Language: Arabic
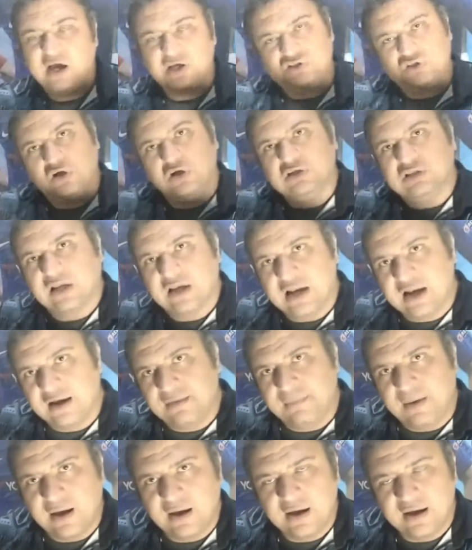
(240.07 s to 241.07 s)
عشان خاطر ايريك
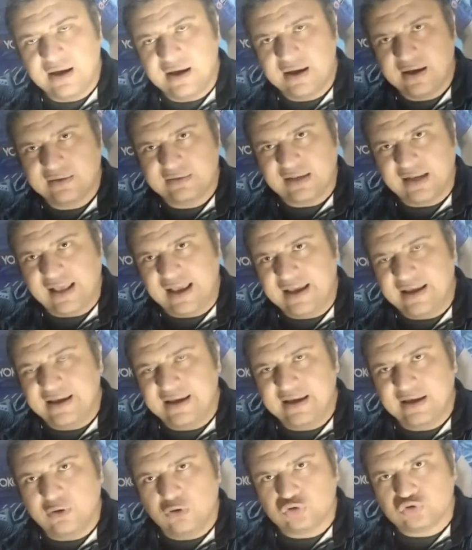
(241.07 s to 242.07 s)
بقى آه،
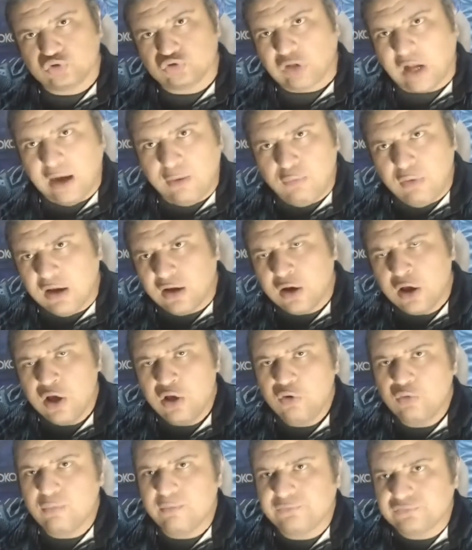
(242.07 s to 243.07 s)
تلاقي لوكشو اتعور
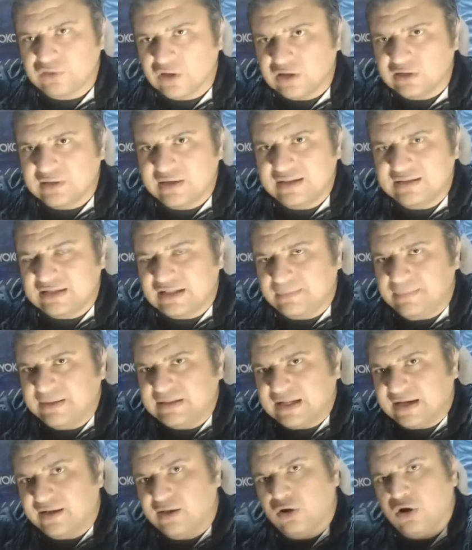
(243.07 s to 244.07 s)
ومفترض ان انت
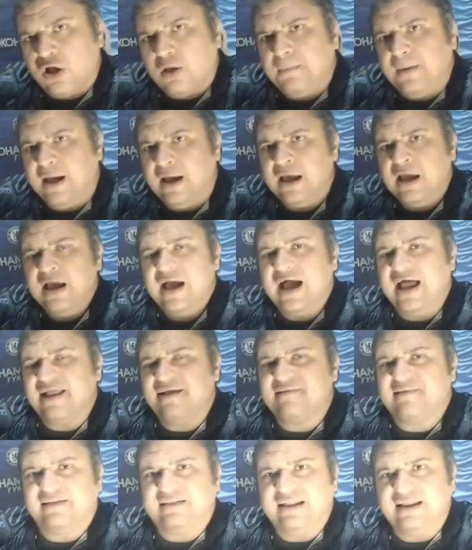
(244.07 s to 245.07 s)
تعمل تغيير رابع
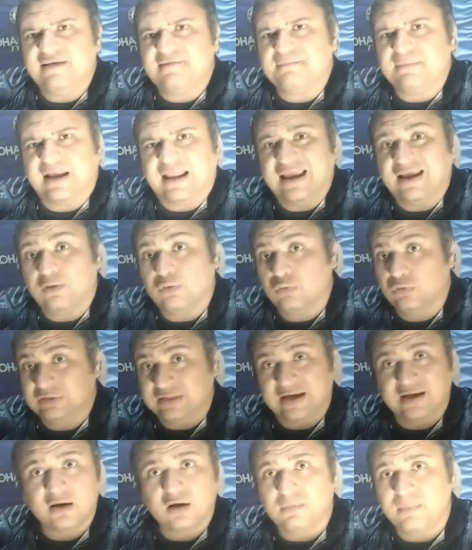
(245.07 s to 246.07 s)
اليكس تليف مكانه
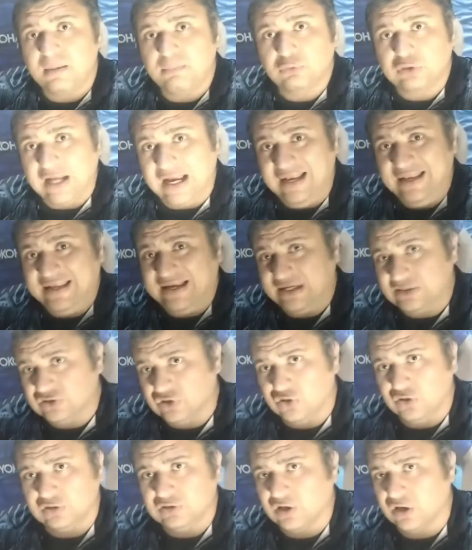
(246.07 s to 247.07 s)
تغيير رابع متاح ليك
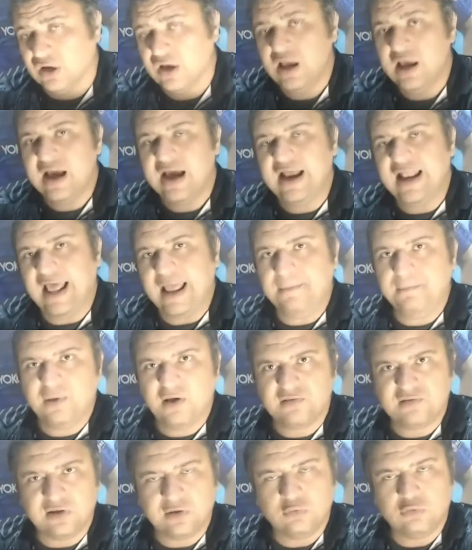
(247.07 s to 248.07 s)
عشان خاطر اي لعيب
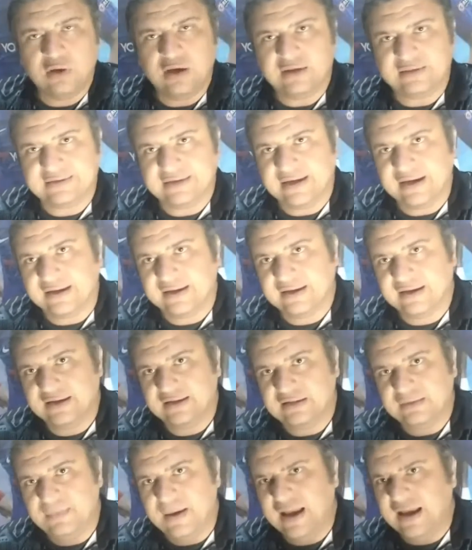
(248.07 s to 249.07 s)
بيحصل له
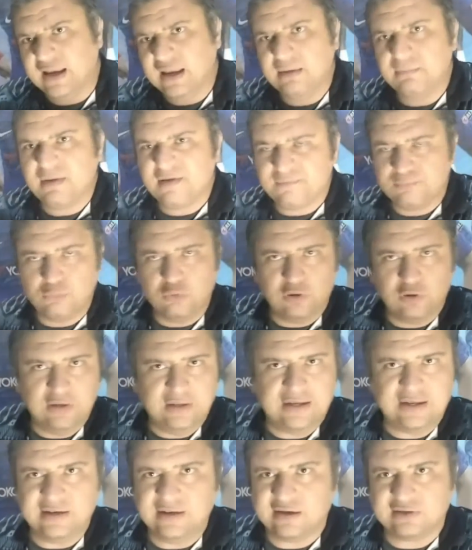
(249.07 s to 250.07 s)
ارتجاج دماغي مسموح
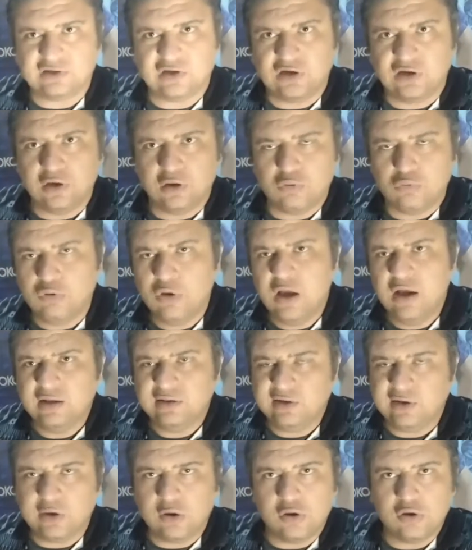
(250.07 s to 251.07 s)
ليك انك تغيره
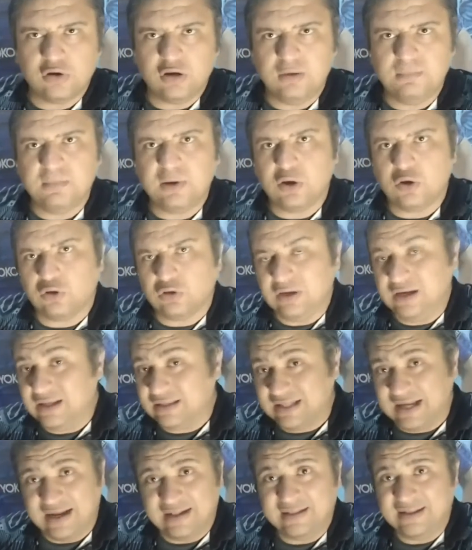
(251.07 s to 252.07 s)
دي قوانين من قوانين
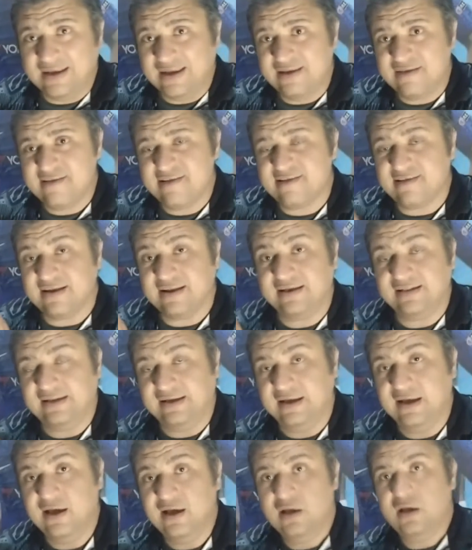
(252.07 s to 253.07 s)
الاتحاد الانجليزي السنه دي